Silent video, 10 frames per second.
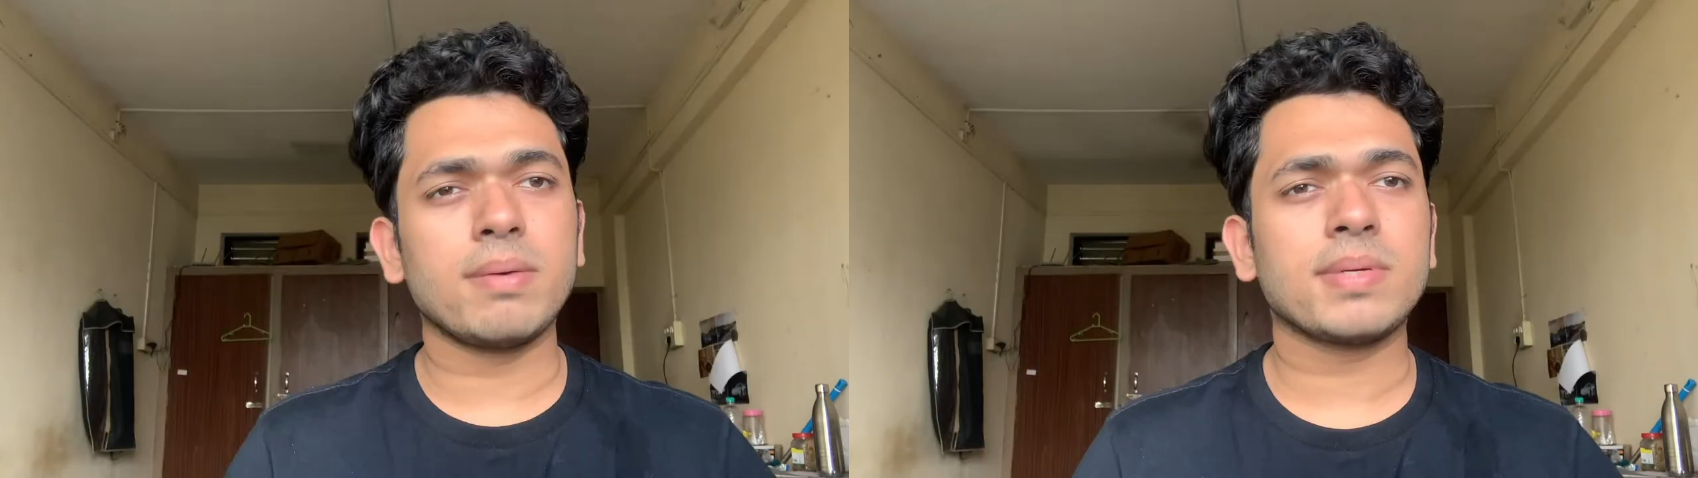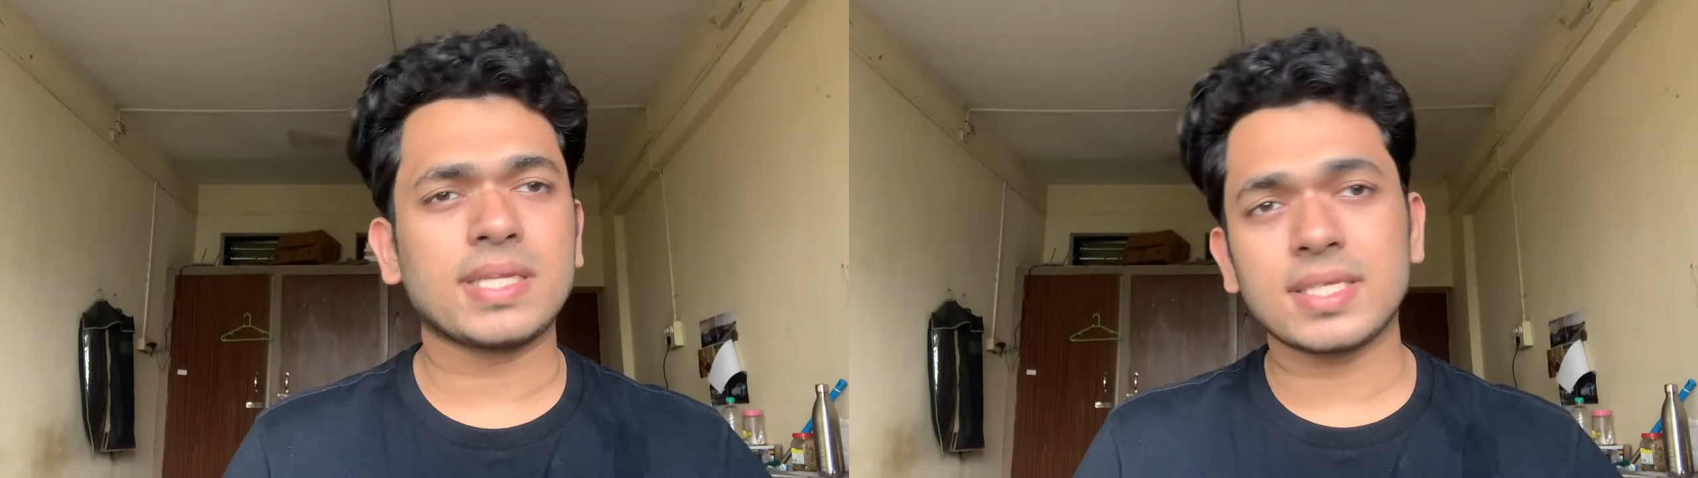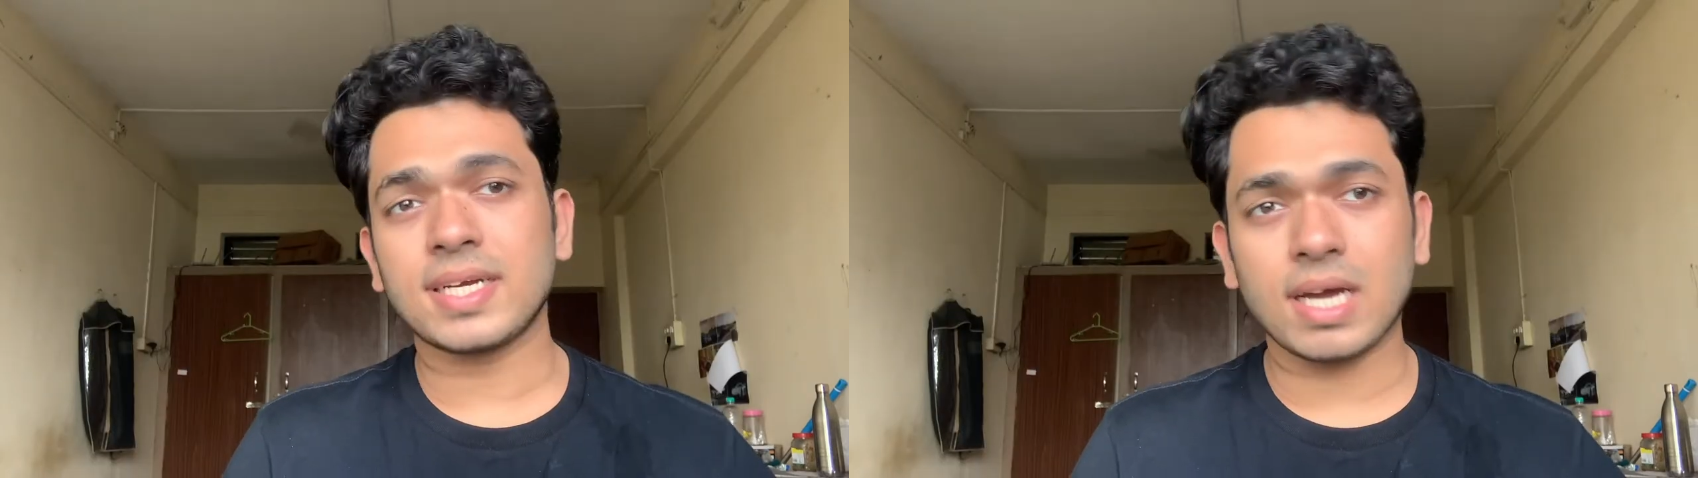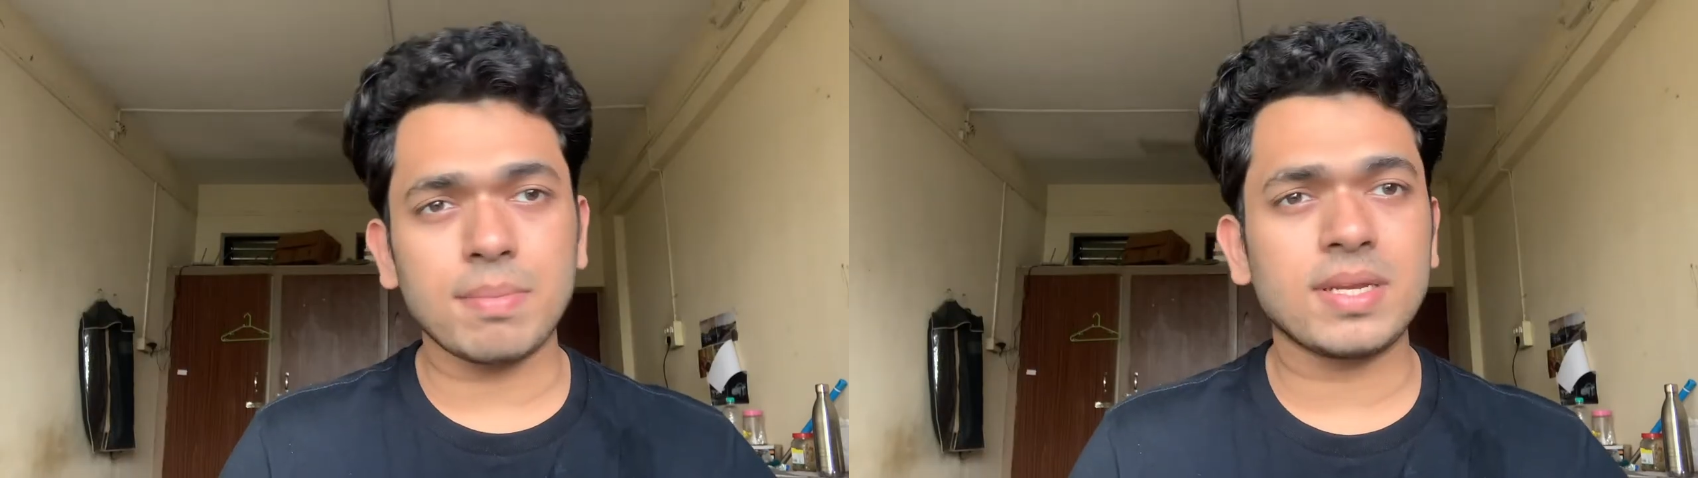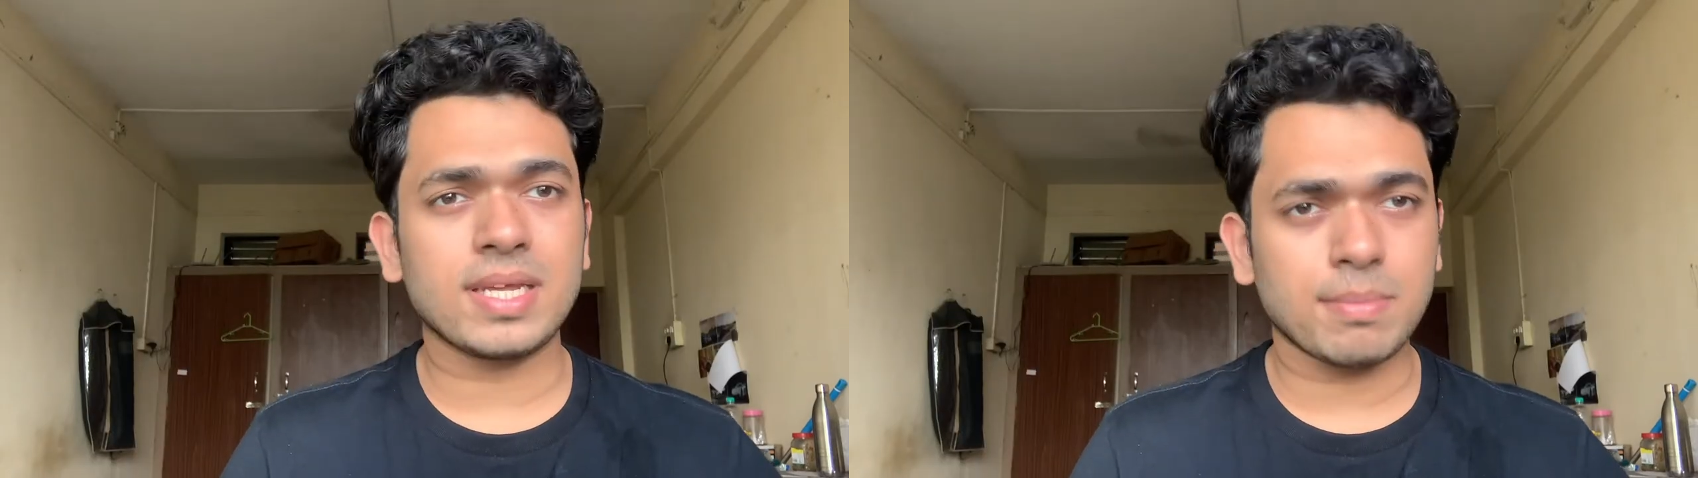में ज़्यादा जगह
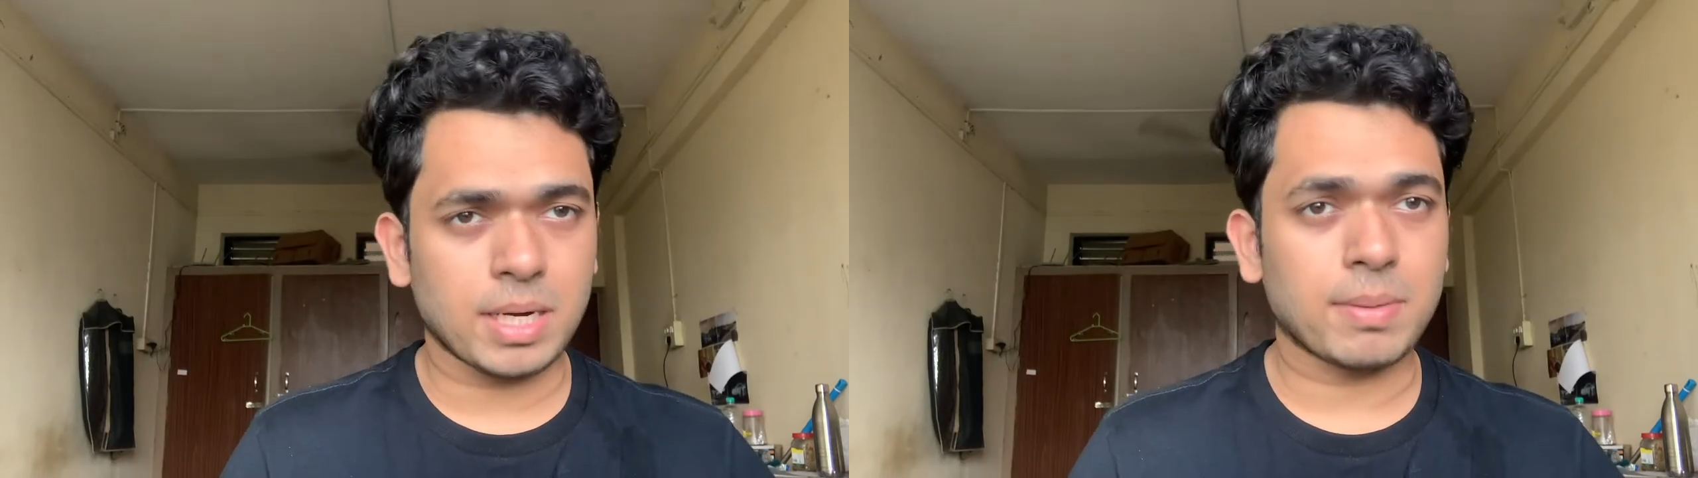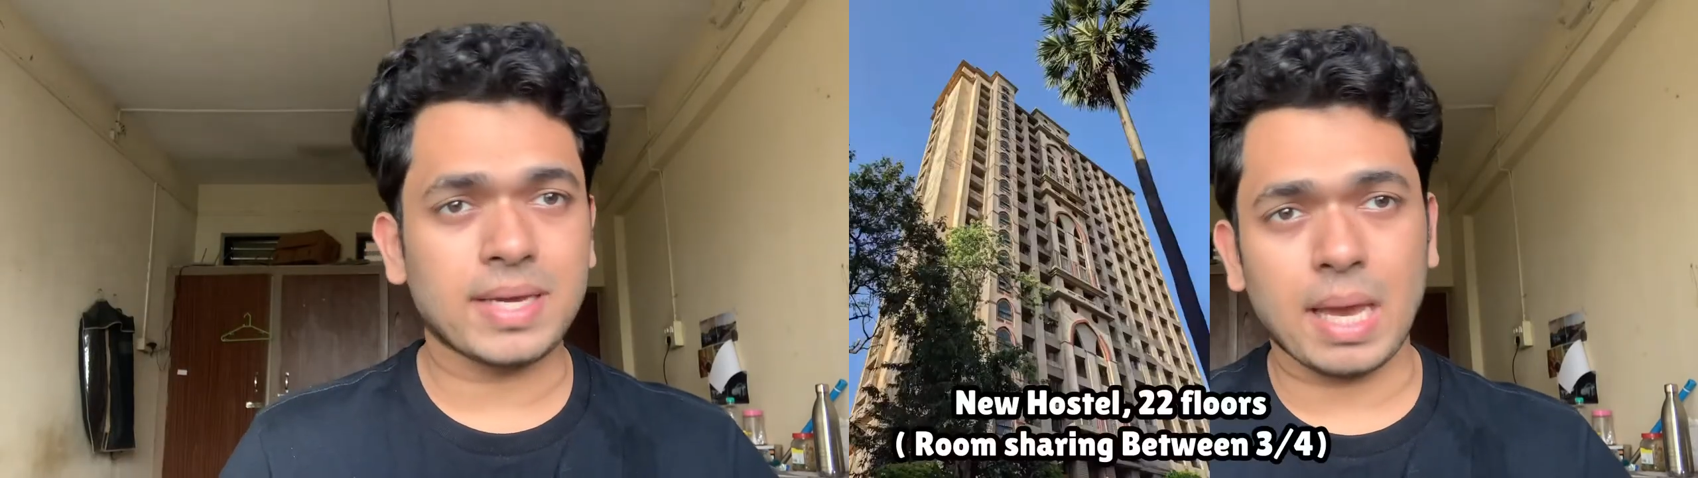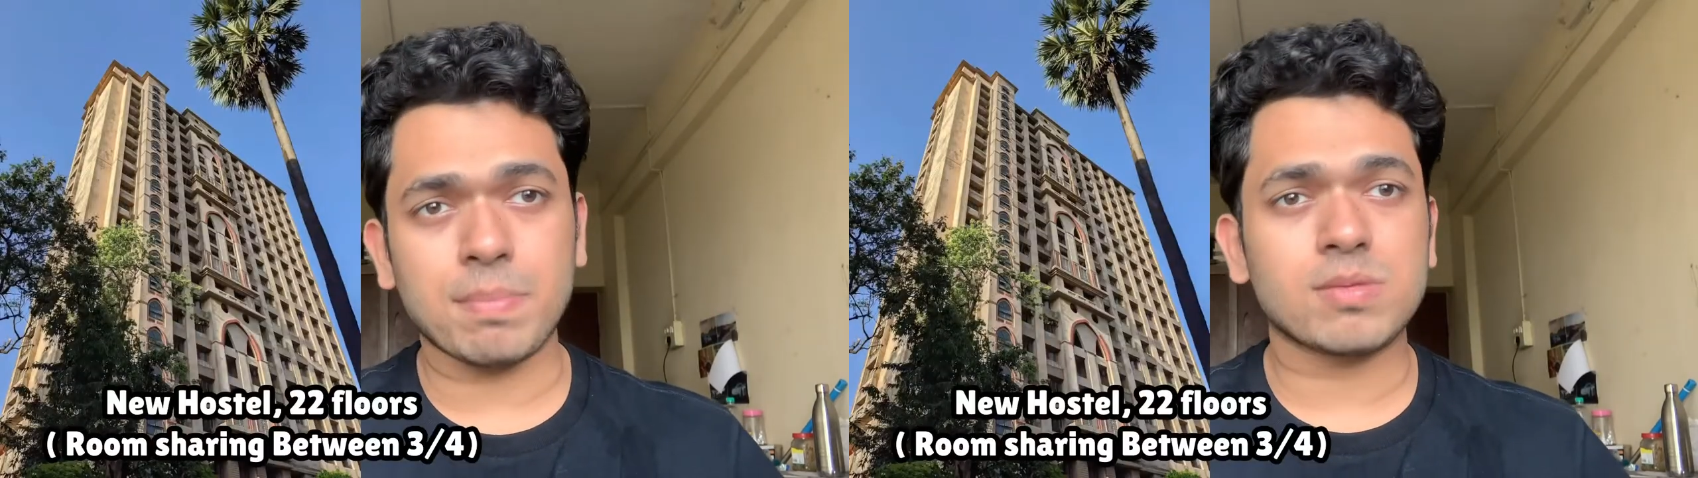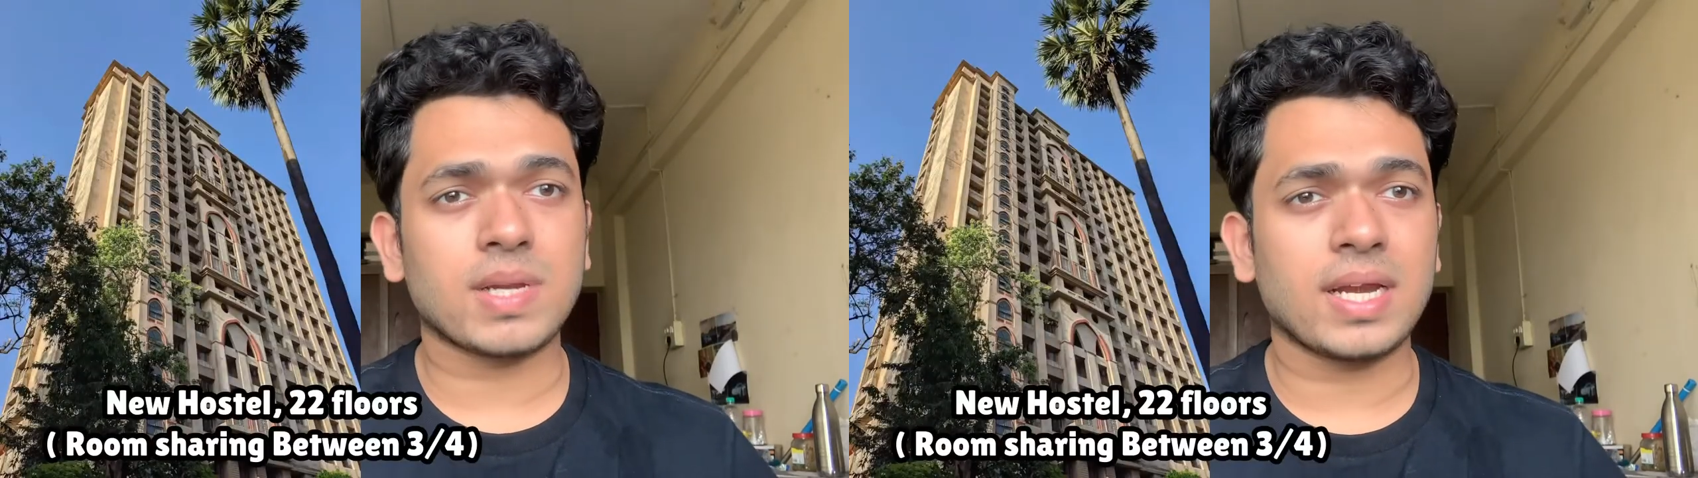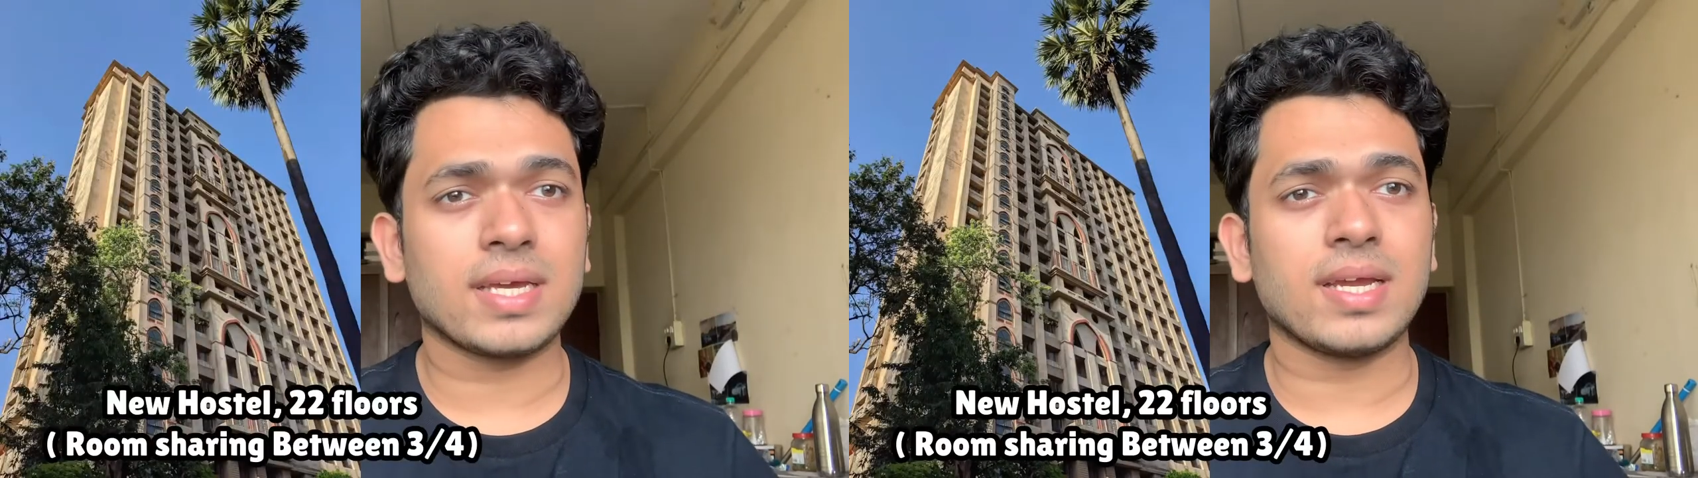भी नहीं है बड़े बड़े कैंपस
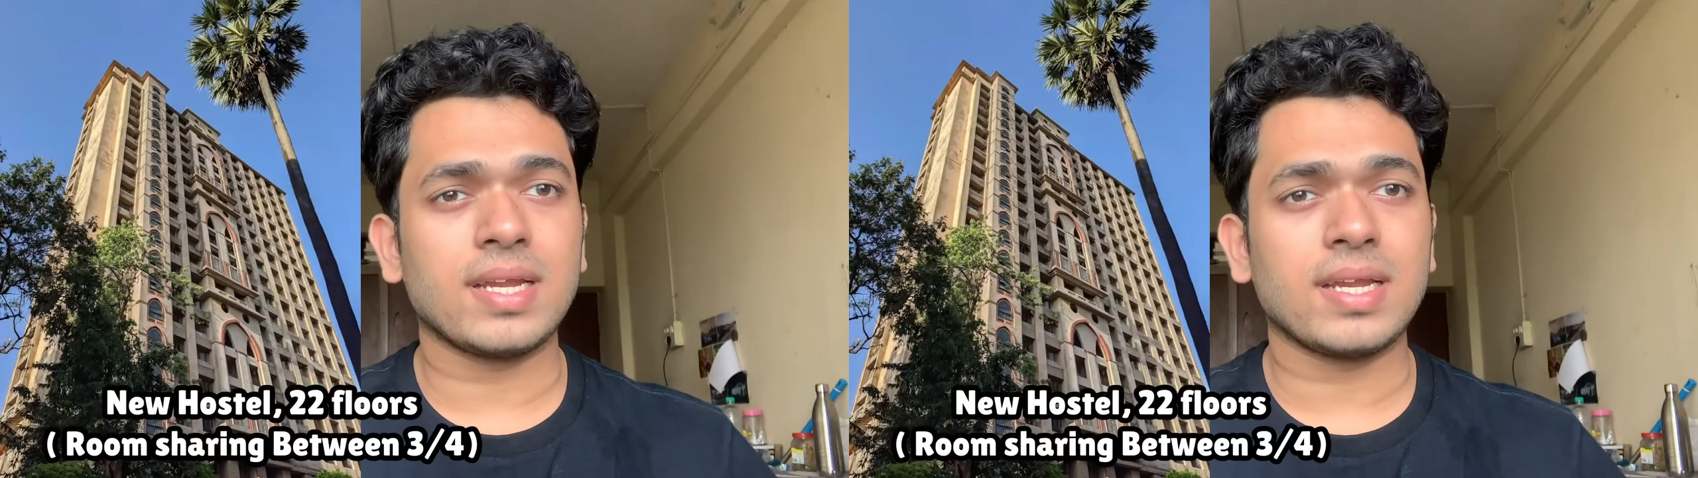बनाने के